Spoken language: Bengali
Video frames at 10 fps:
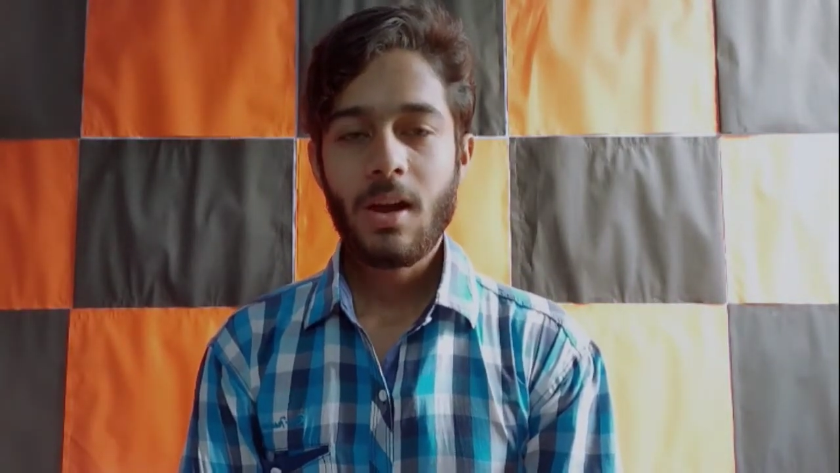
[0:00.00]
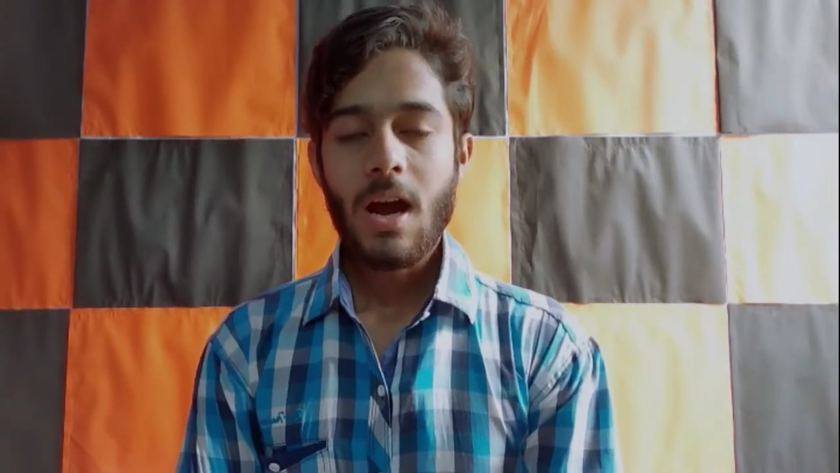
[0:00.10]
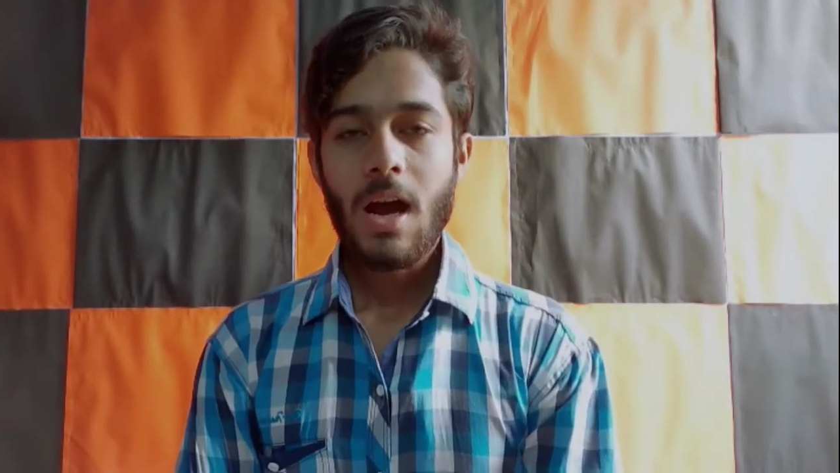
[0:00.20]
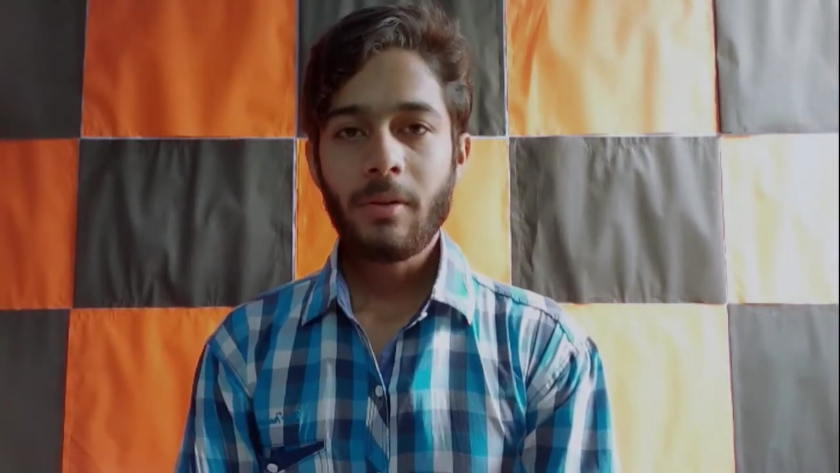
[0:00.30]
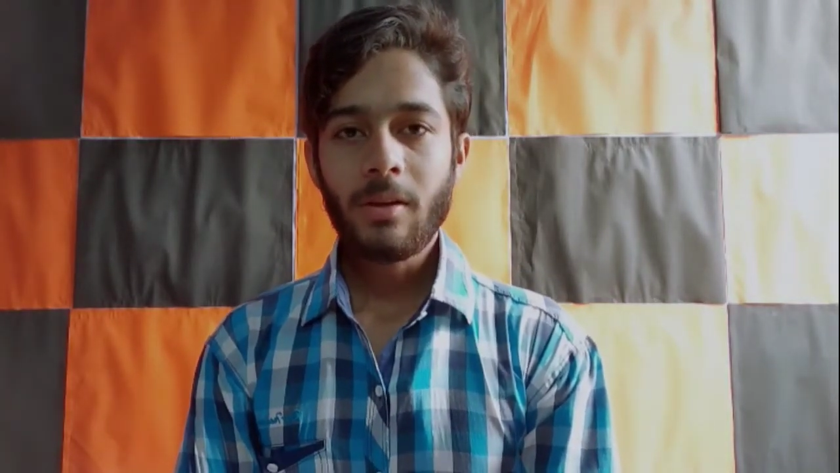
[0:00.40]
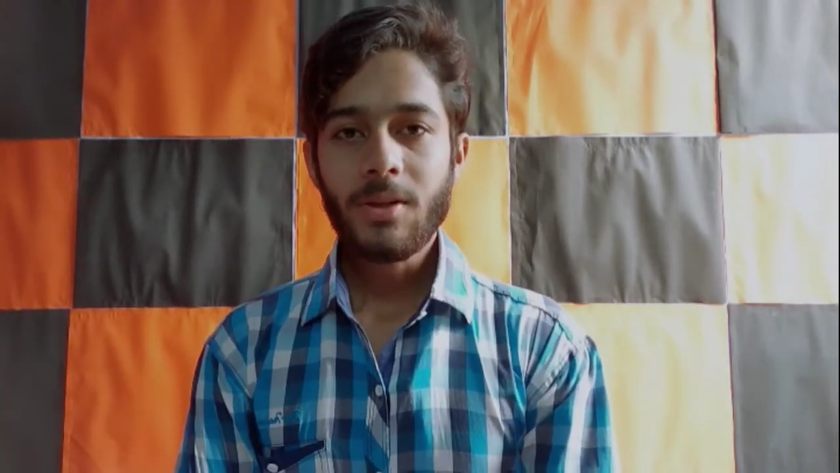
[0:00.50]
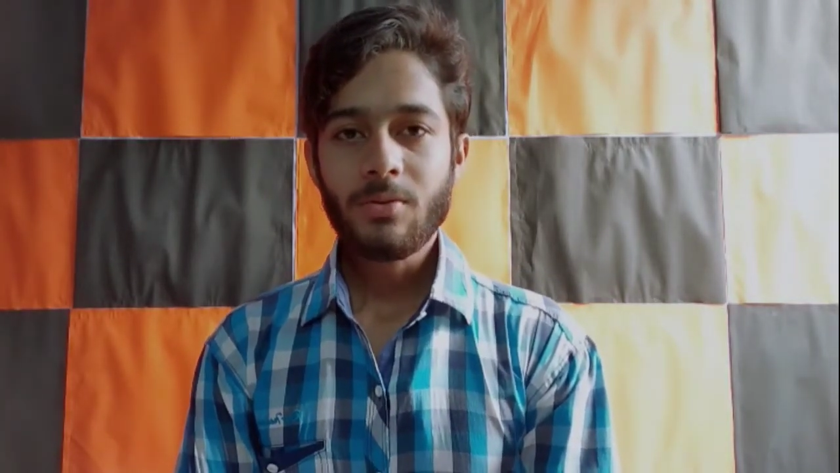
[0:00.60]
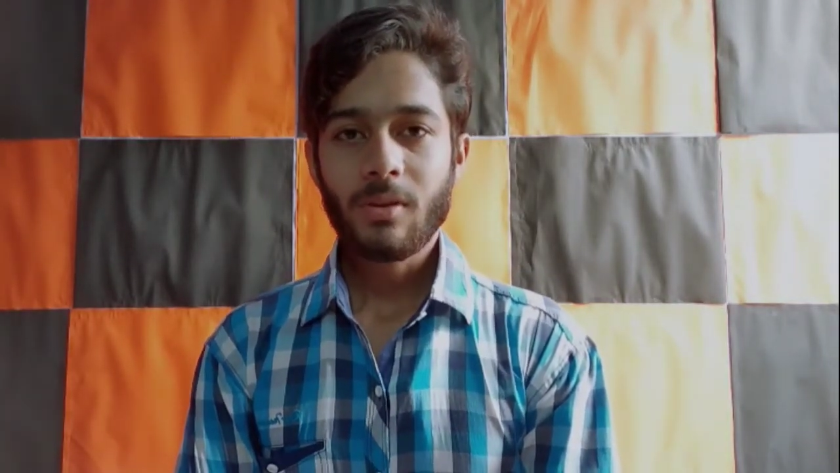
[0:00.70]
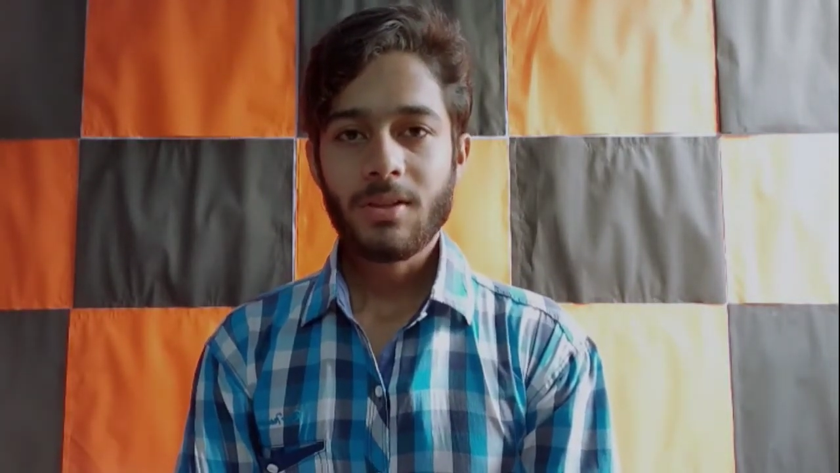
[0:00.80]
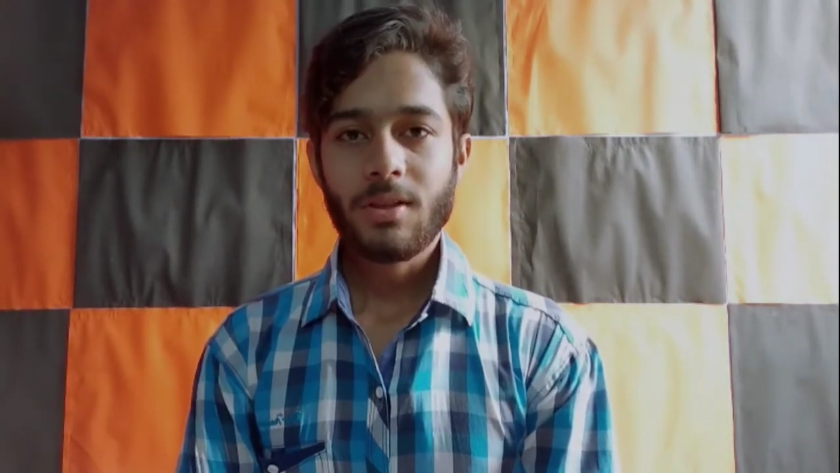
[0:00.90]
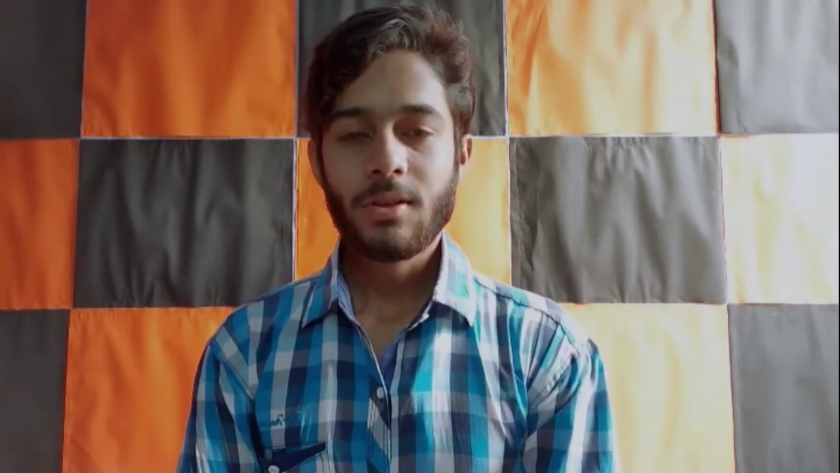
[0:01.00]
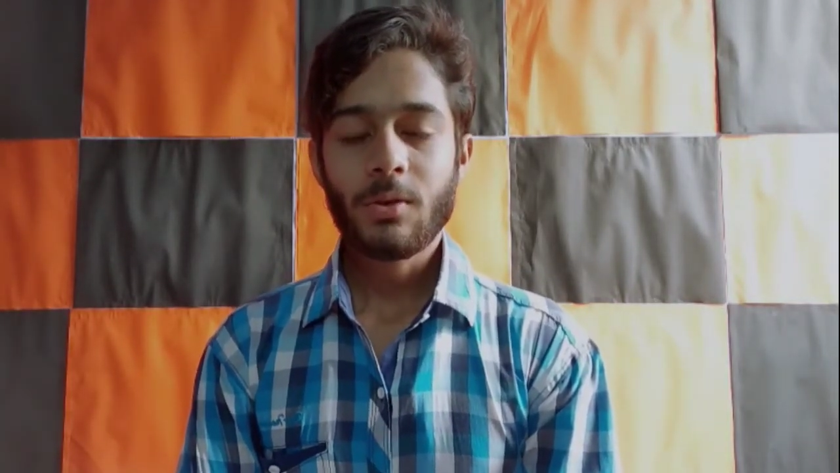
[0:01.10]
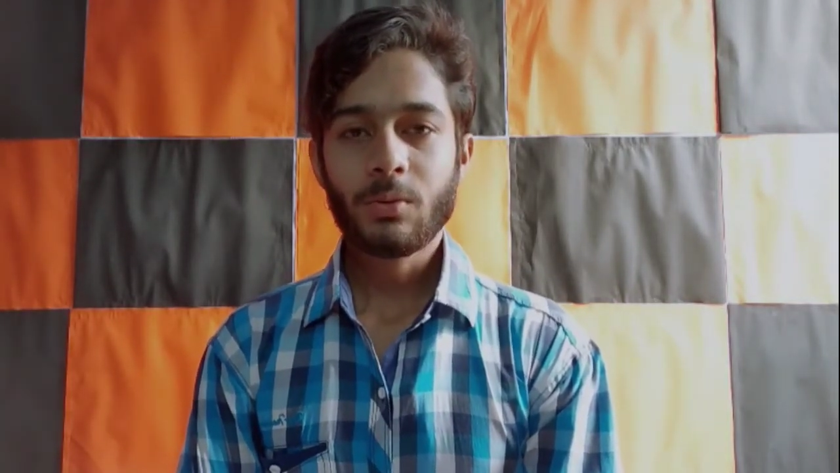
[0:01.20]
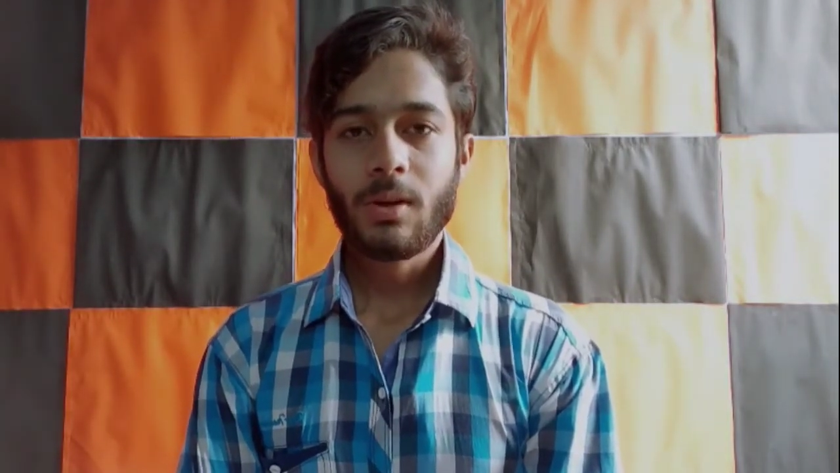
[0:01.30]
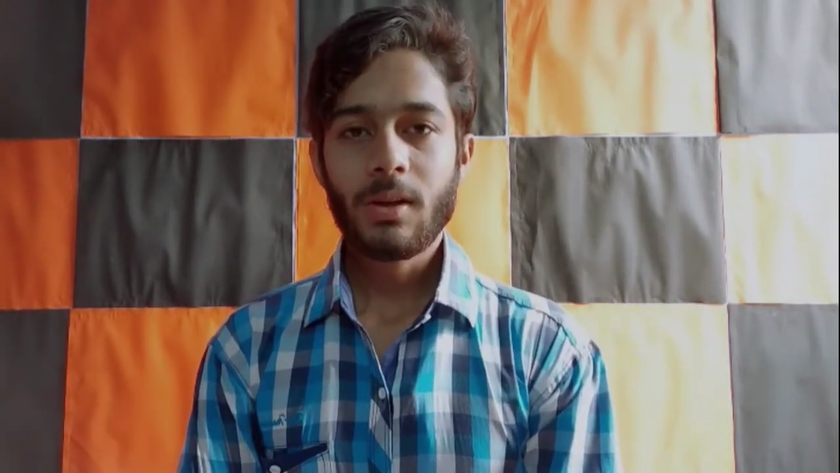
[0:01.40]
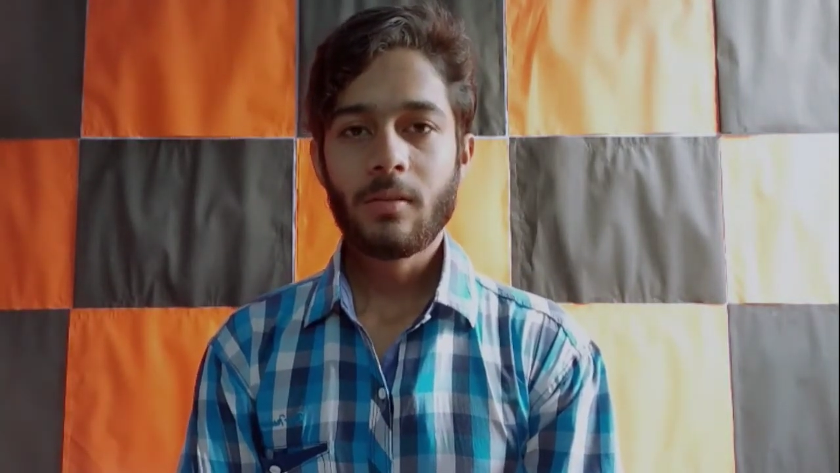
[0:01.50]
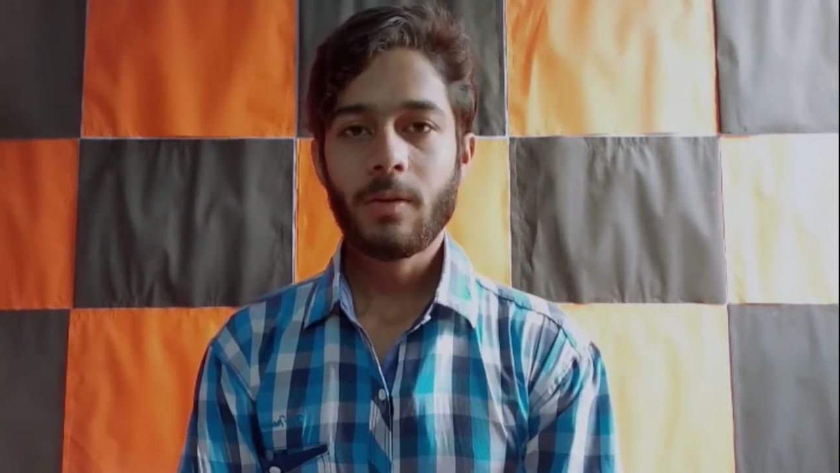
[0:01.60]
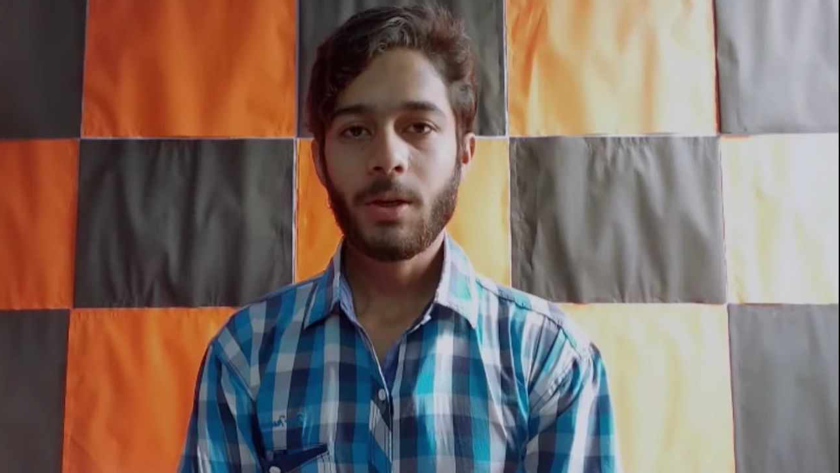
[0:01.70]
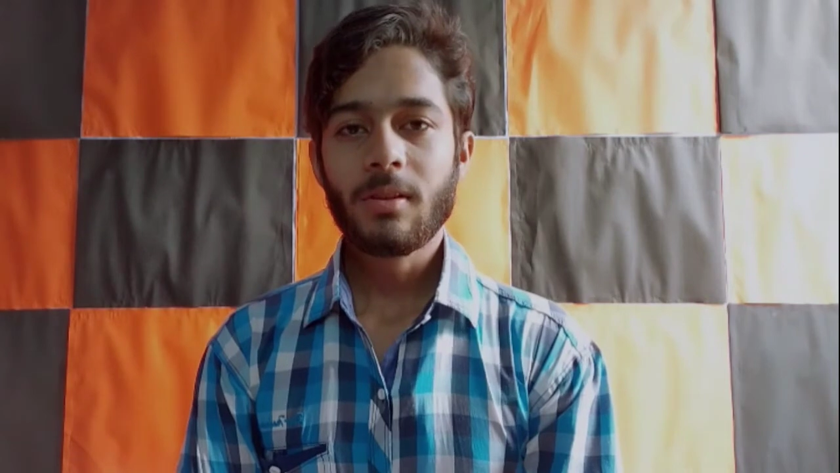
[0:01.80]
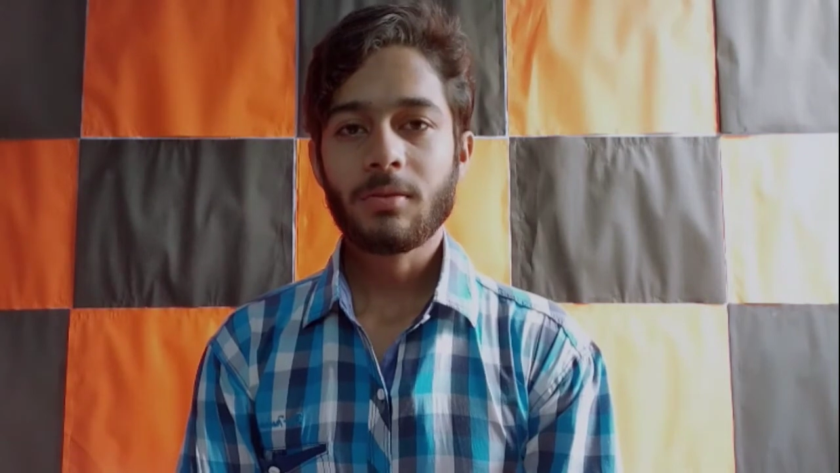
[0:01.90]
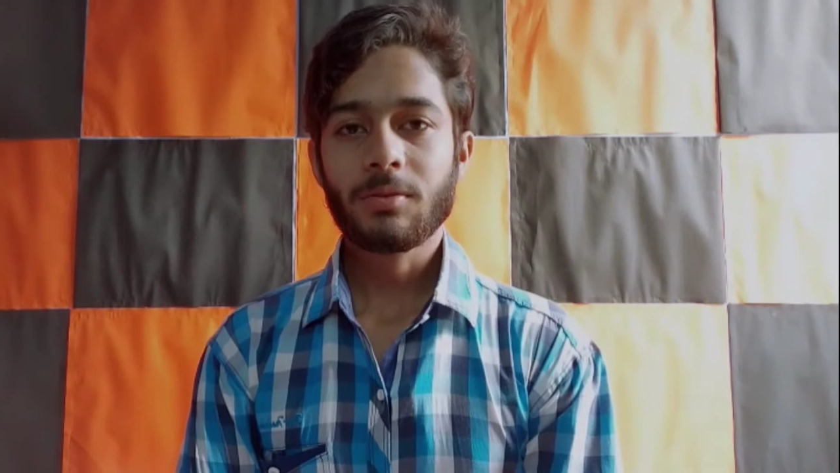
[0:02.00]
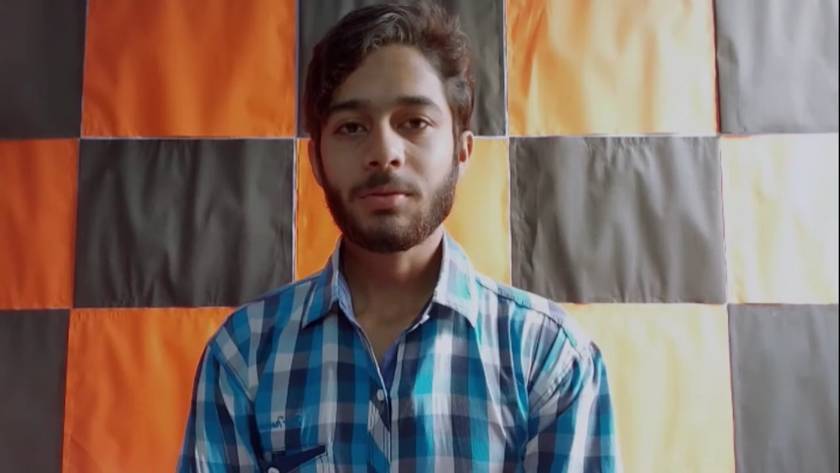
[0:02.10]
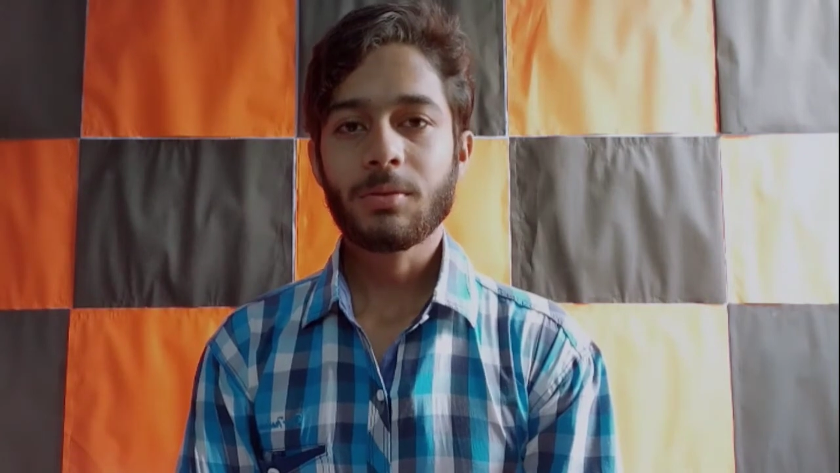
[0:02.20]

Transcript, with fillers: আমি এবার চলে এসেছি নতুন একটা ভিডিও নিয়ে তো